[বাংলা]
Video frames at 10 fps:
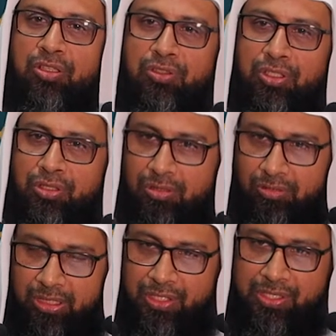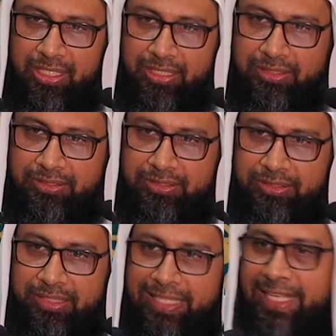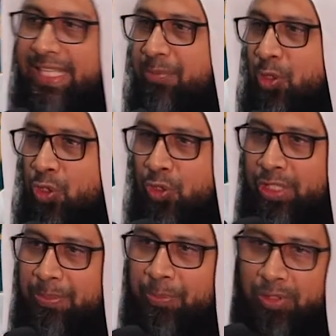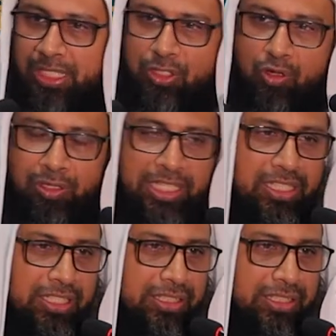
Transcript: সন্তোষের উদ্দেশ্যে এলেম অর্জনের পথে চলে